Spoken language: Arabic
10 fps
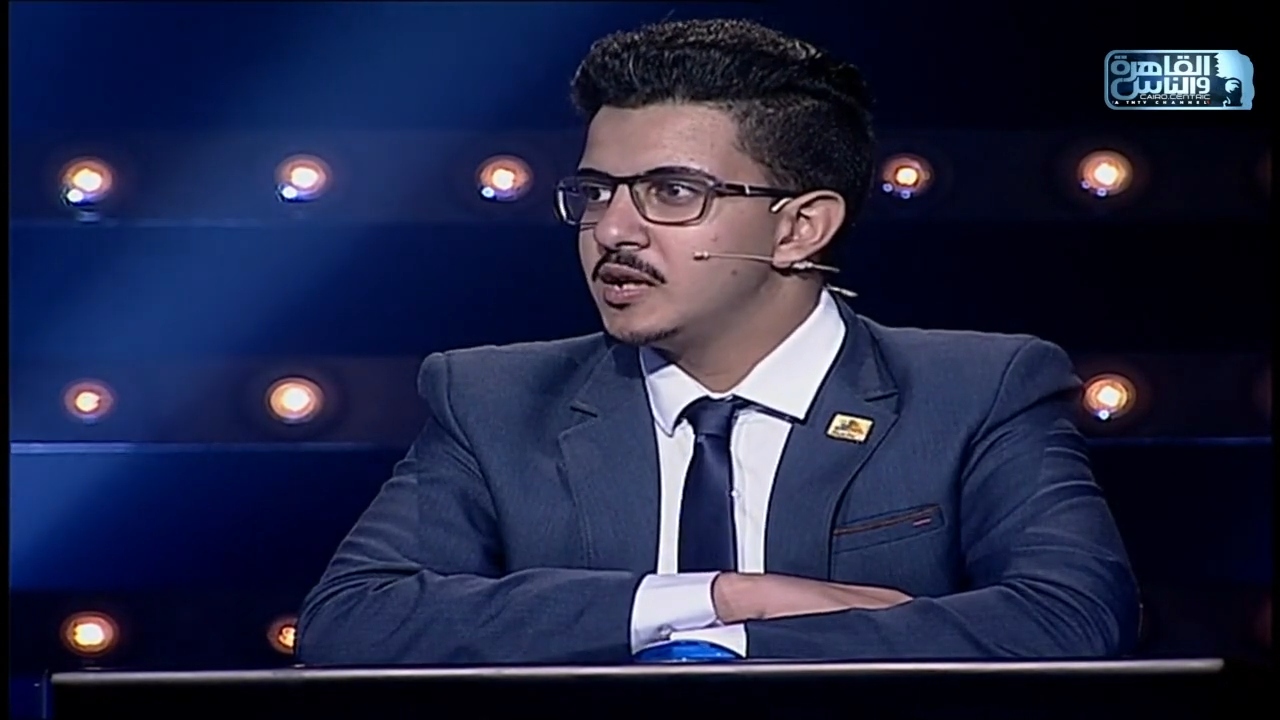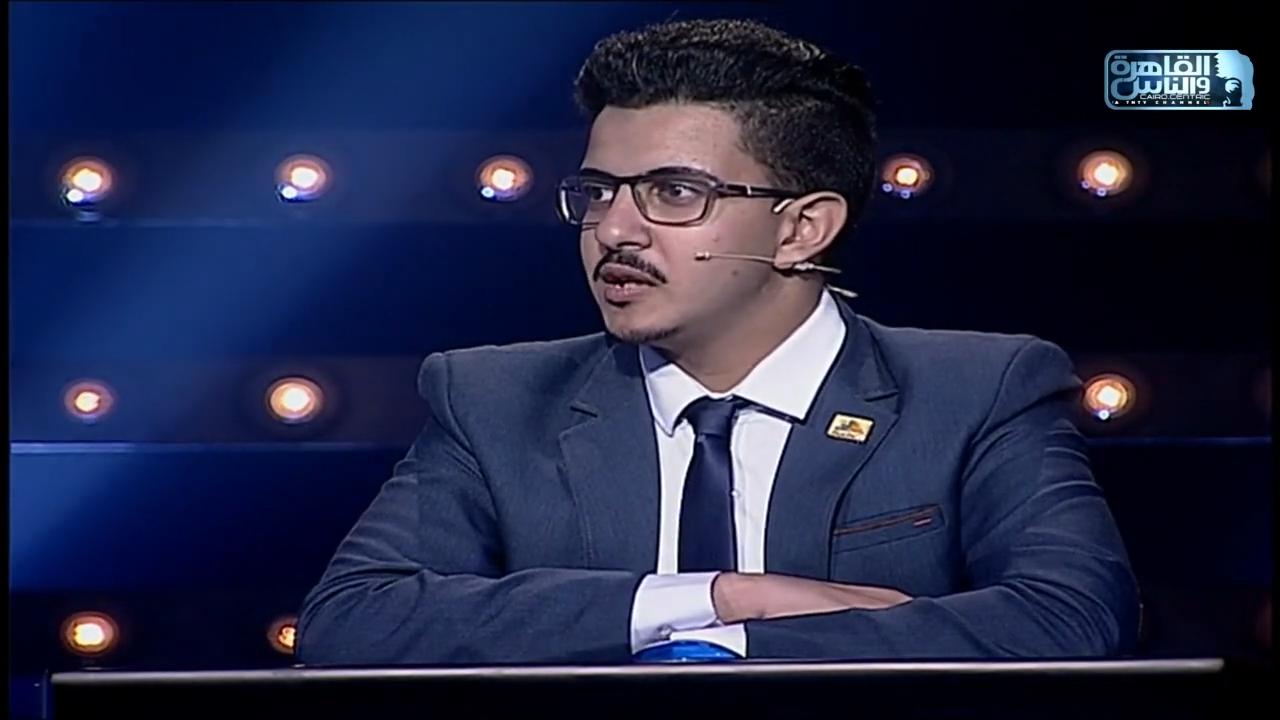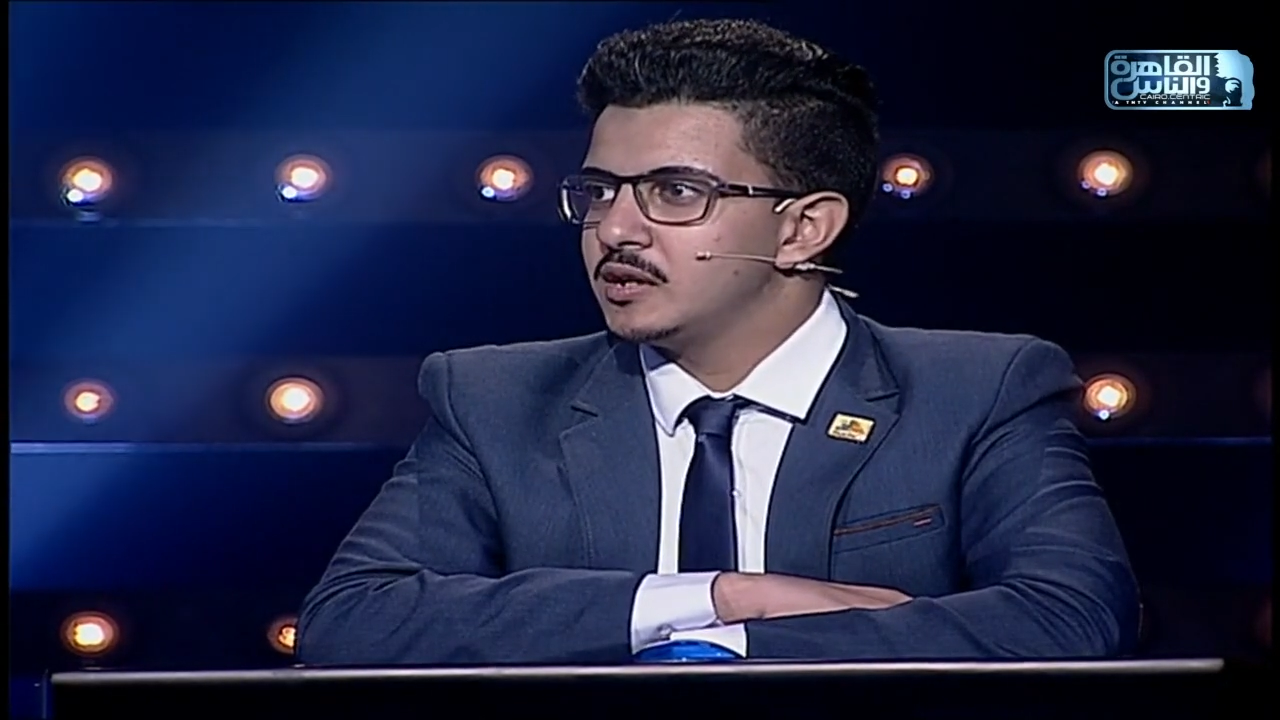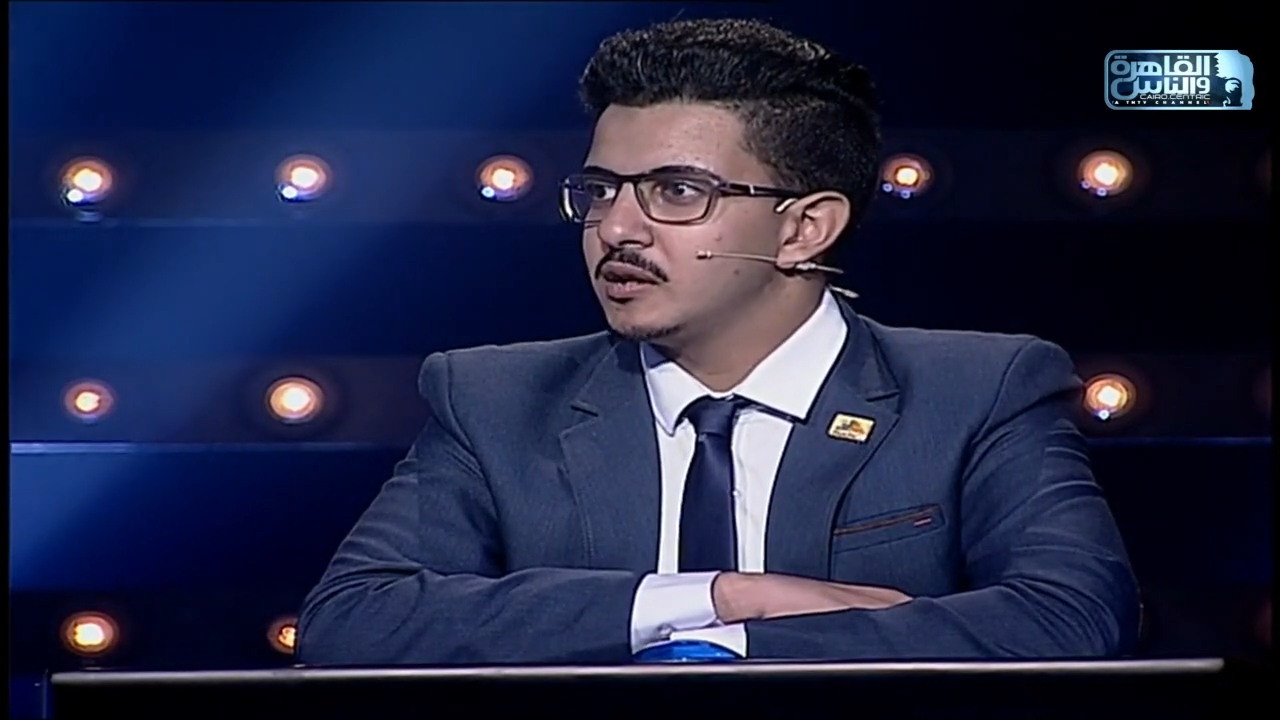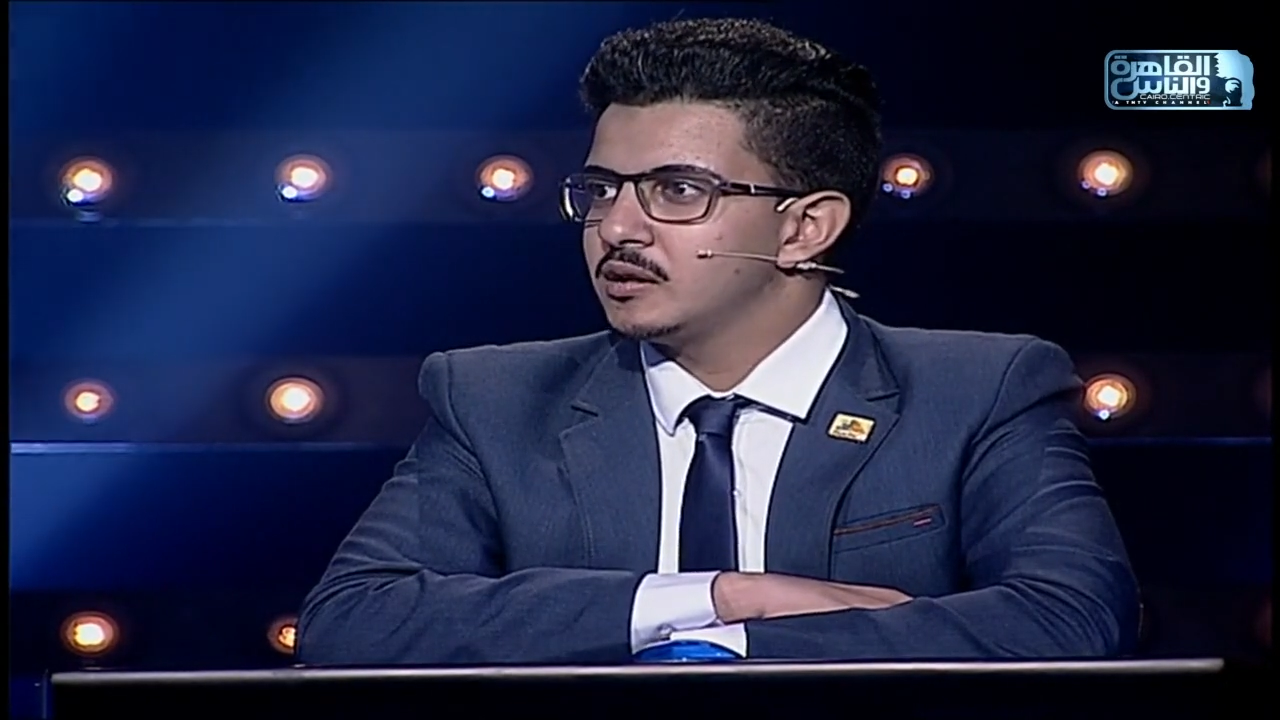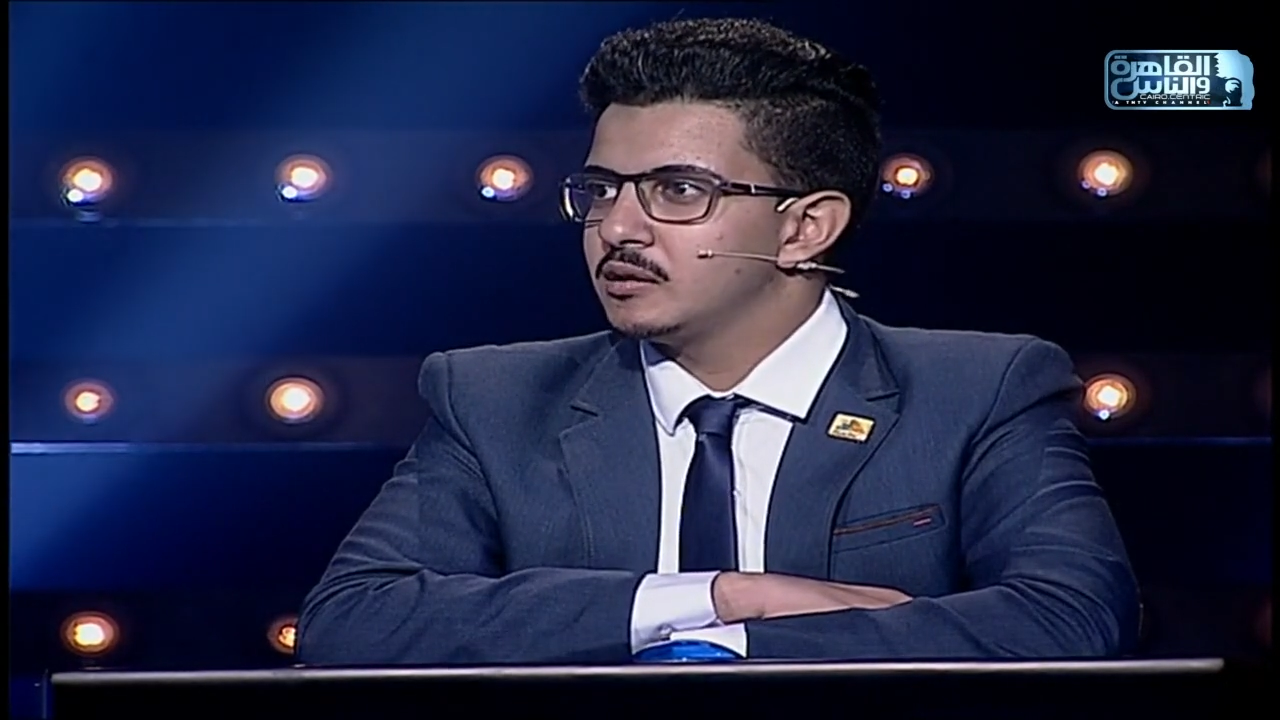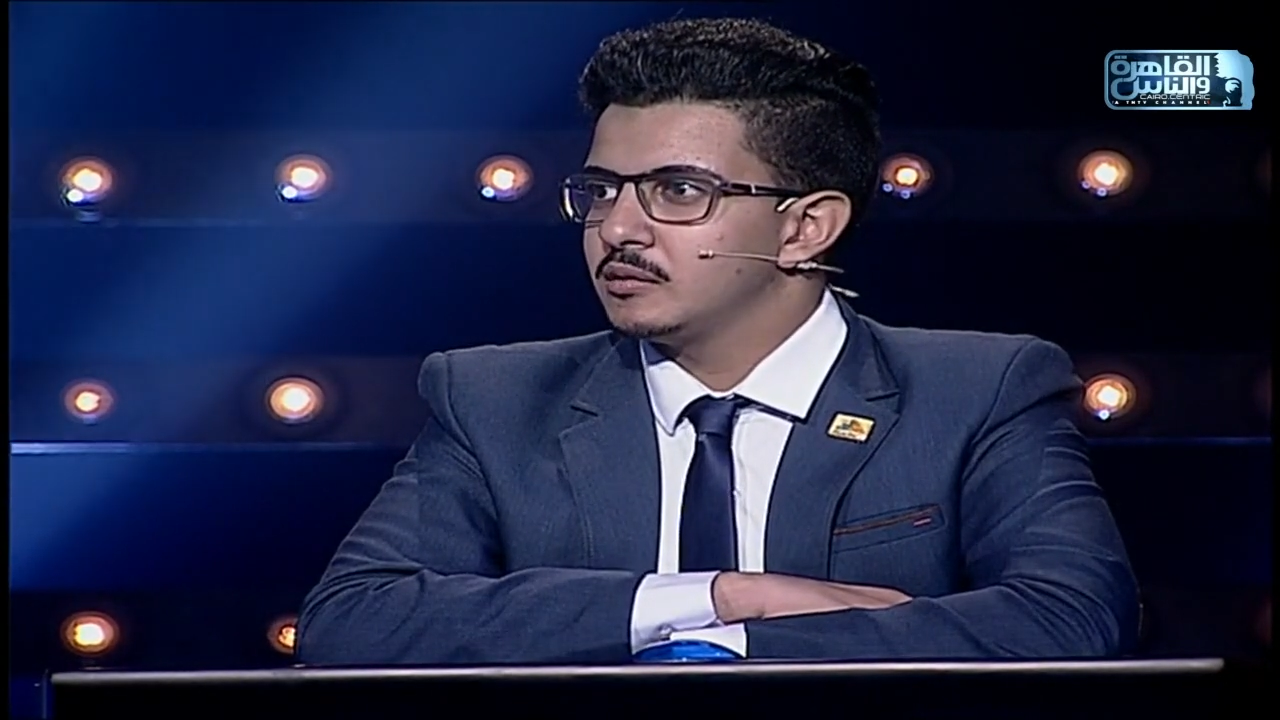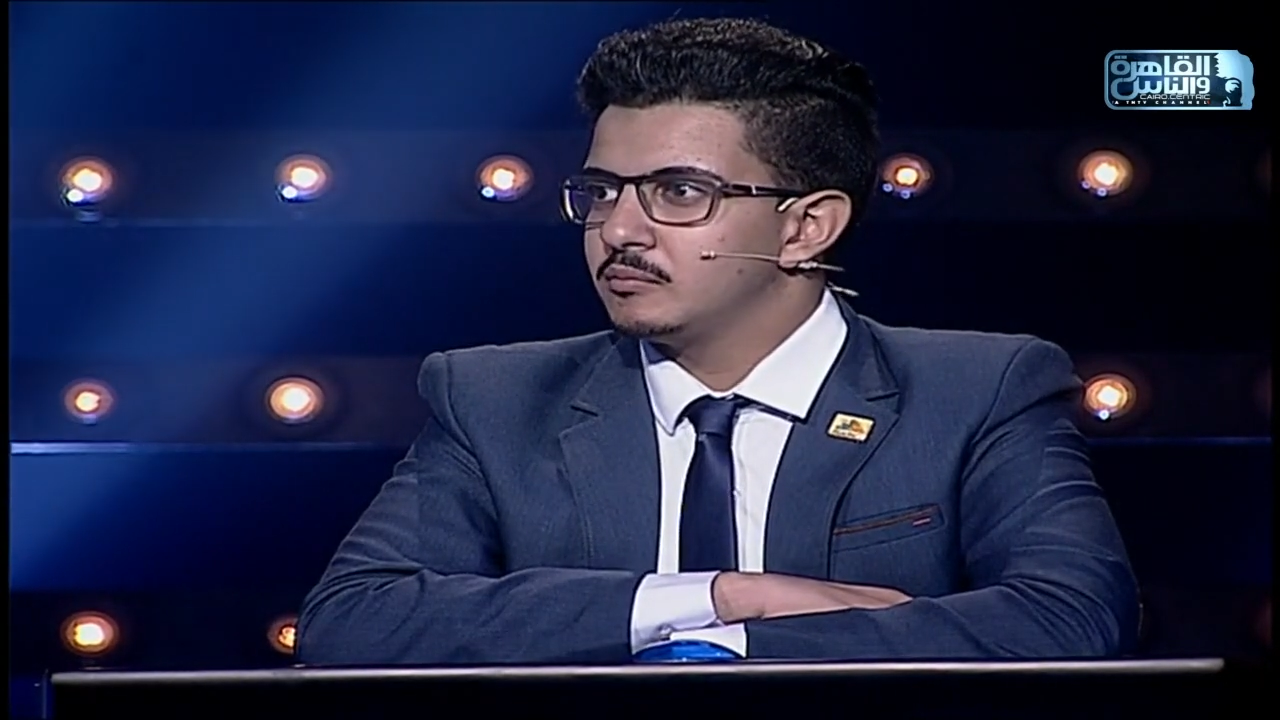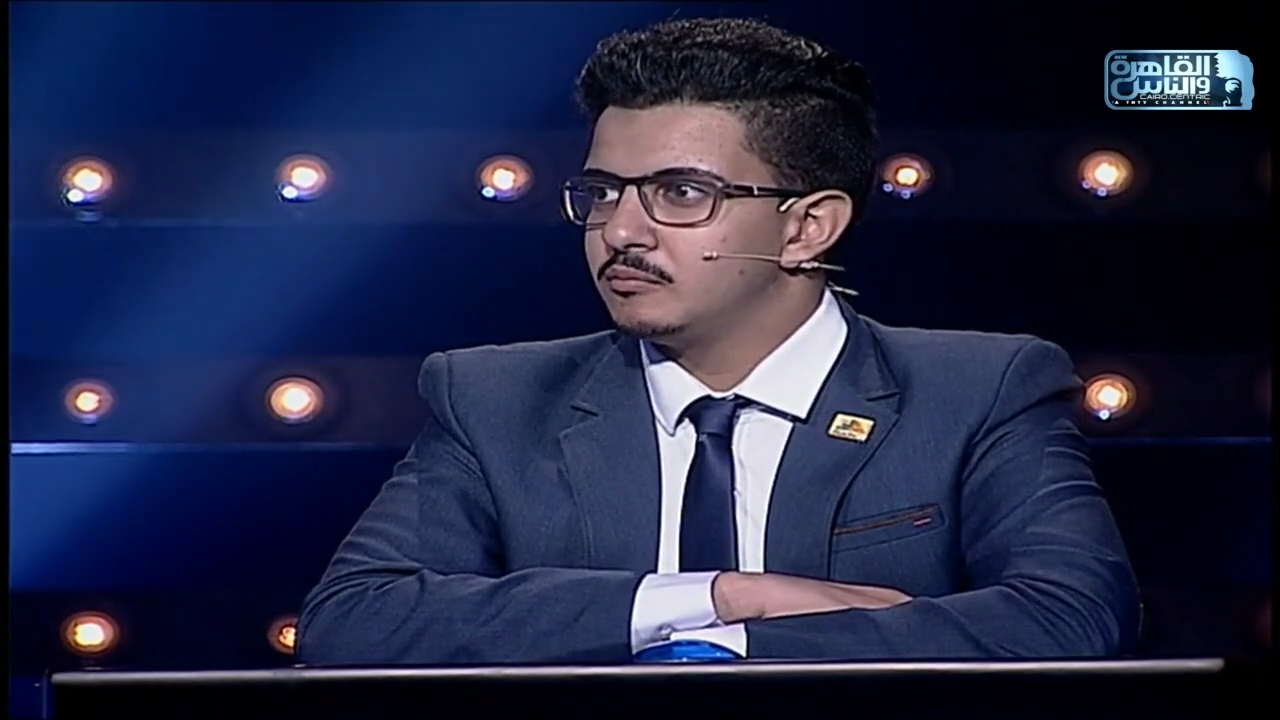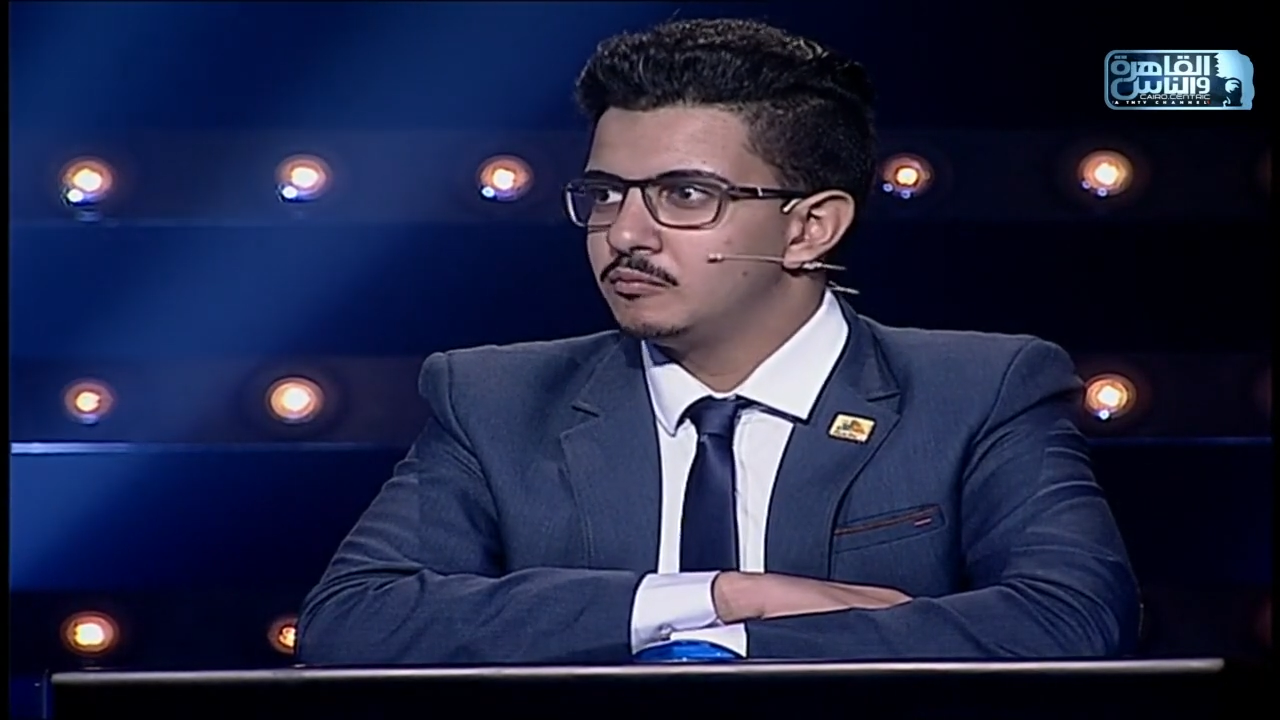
آه،